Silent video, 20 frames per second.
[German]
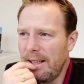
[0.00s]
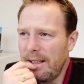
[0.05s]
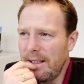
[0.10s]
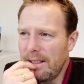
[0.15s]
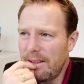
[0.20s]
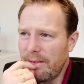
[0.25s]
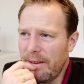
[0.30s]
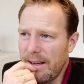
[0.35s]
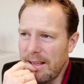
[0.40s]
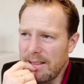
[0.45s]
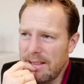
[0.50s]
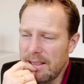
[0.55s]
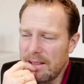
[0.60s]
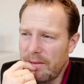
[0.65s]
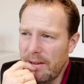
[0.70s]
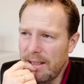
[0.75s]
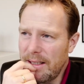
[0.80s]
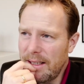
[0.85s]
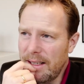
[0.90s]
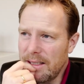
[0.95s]
ich weiß,
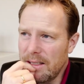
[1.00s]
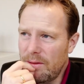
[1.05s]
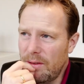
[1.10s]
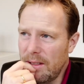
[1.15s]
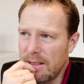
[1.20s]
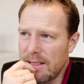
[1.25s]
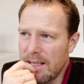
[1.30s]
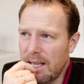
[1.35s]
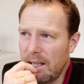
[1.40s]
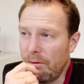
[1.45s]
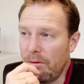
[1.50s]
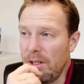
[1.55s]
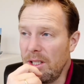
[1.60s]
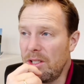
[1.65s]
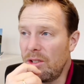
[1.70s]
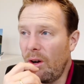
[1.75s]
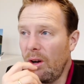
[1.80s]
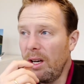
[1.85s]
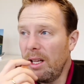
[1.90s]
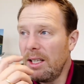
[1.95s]
jetzt werden ganz viele sagen, wie
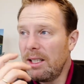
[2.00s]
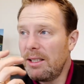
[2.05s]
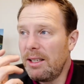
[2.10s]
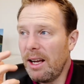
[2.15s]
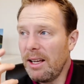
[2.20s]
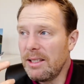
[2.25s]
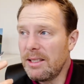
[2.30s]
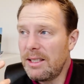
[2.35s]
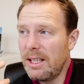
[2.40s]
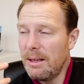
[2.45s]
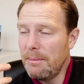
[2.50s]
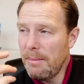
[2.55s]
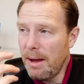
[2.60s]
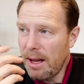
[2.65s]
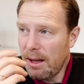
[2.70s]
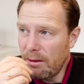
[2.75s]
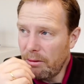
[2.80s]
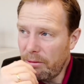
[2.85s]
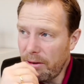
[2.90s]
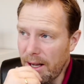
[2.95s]
soll ich das denn
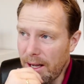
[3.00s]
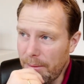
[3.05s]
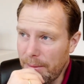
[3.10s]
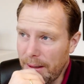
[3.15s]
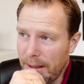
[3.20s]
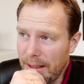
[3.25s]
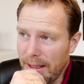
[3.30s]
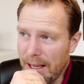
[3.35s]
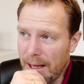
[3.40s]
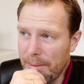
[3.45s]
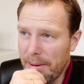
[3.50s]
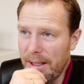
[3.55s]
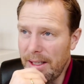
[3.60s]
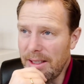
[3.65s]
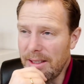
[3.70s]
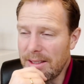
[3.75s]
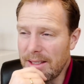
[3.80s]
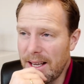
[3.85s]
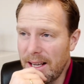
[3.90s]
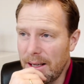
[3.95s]
machen, Fabian? Aber
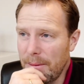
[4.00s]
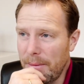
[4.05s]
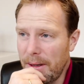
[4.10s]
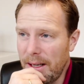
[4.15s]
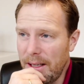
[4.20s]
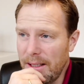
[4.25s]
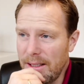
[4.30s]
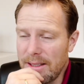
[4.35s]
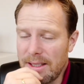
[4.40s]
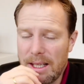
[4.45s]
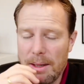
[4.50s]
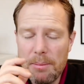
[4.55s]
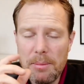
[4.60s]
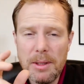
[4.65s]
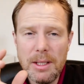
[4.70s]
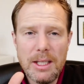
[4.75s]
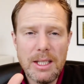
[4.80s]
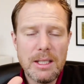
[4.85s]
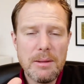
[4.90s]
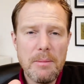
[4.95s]
ich sage mal, es gibt
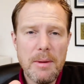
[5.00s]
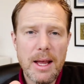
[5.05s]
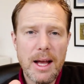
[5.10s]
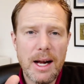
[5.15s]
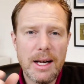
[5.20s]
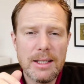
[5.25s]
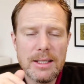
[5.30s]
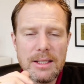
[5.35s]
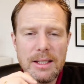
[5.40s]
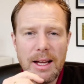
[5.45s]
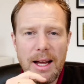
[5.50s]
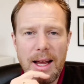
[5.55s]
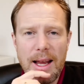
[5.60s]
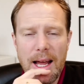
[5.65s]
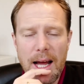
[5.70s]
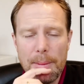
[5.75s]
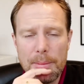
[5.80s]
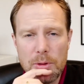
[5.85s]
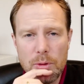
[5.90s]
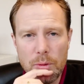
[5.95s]
nicht mehr als
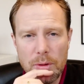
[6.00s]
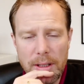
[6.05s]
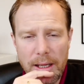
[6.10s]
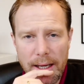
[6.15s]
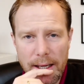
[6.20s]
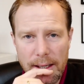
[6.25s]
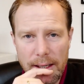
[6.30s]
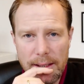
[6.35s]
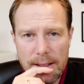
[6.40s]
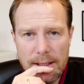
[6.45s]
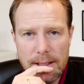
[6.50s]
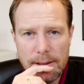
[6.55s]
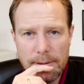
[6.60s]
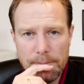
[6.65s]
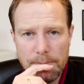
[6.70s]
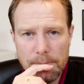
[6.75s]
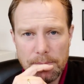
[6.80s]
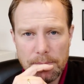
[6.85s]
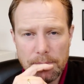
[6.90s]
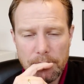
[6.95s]
drei absolute Highlights.
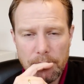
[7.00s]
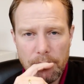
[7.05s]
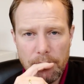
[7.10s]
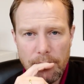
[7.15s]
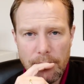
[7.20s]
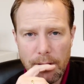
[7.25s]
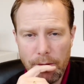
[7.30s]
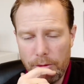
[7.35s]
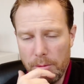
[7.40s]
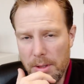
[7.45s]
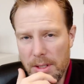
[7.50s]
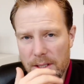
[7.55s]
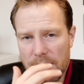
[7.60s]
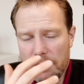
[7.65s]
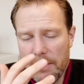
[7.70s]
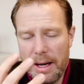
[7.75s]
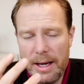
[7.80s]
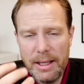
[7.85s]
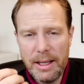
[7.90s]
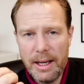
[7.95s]
Für mich ist
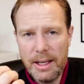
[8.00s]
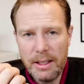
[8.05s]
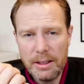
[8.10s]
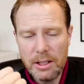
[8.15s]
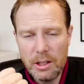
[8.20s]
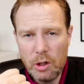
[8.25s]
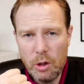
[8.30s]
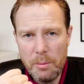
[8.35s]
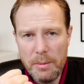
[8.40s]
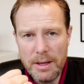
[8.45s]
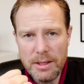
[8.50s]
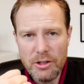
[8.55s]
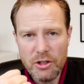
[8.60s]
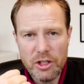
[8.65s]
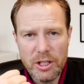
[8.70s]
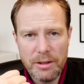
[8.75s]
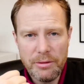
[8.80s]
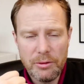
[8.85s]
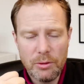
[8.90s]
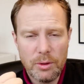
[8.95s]
immer ein Highlight die
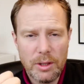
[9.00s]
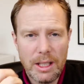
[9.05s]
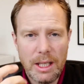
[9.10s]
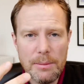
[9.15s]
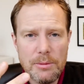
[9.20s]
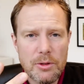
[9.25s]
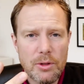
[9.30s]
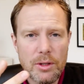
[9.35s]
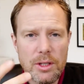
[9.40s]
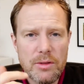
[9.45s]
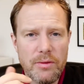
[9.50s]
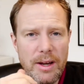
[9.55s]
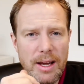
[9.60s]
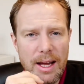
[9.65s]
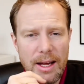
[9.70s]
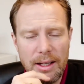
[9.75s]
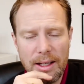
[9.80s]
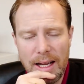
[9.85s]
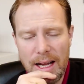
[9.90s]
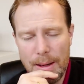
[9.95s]
Clubmeisterschaft und dann gibt es noch zwei
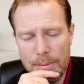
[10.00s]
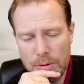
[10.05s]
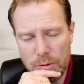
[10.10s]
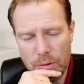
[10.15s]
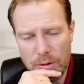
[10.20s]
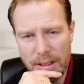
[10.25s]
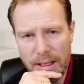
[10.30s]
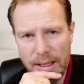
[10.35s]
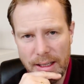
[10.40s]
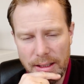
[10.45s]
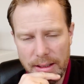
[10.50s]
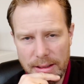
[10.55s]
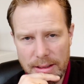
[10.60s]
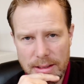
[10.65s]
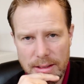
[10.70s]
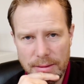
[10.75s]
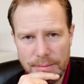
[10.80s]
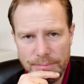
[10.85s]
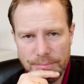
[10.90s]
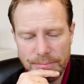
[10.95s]
andere absolute
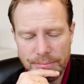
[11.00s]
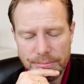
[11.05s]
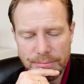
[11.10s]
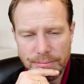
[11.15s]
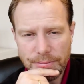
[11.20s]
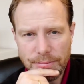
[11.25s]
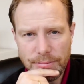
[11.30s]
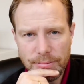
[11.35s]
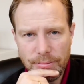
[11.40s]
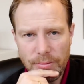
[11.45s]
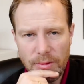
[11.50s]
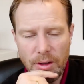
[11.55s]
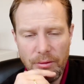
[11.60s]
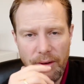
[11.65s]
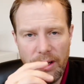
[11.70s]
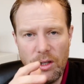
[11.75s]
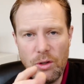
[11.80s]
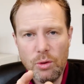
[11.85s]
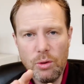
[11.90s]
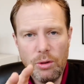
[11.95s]
Highlights.
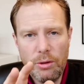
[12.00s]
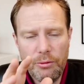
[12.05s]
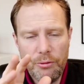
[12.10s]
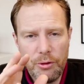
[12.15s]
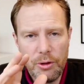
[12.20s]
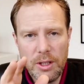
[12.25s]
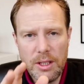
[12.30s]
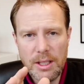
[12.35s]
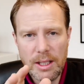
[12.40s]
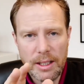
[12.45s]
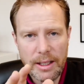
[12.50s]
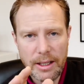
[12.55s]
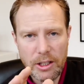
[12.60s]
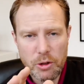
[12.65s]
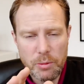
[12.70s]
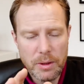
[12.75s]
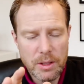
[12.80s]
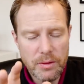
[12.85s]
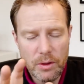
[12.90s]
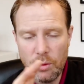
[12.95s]
Wenn du für dich alleine
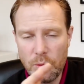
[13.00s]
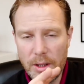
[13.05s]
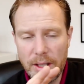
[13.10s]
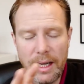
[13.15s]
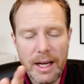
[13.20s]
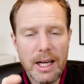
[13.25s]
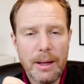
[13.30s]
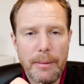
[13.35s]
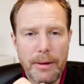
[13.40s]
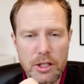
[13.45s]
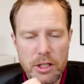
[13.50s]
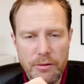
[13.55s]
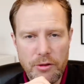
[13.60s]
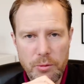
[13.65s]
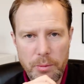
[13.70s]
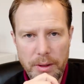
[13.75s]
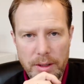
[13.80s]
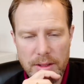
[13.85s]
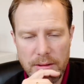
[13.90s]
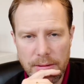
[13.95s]
spielst, wenn du in keiner Mannschaft
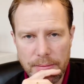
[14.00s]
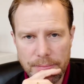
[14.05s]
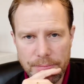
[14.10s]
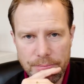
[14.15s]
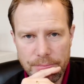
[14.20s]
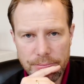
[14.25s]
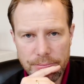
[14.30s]
spielst.